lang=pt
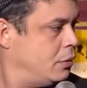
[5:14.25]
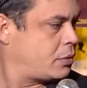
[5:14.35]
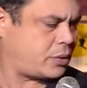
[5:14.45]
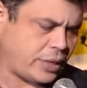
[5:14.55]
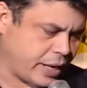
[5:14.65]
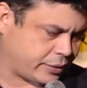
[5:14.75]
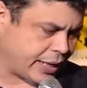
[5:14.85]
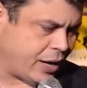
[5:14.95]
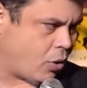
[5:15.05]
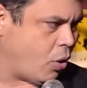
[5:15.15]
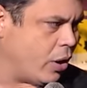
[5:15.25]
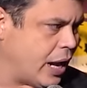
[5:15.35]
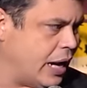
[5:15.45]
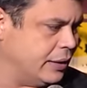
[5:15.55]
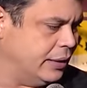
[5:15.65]
Você tem
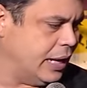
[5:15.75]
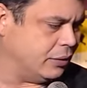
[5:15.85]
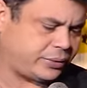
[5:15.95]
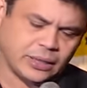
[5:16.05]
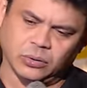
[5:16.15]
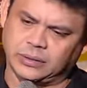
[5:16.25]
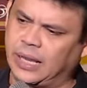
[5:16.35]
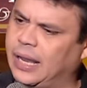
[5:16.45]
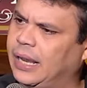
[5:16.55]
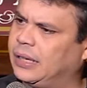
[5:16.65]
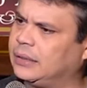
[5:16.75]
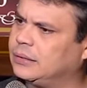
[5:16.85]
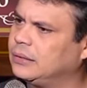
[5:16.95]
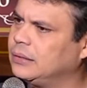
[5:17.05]
coragem, não. Você não tem.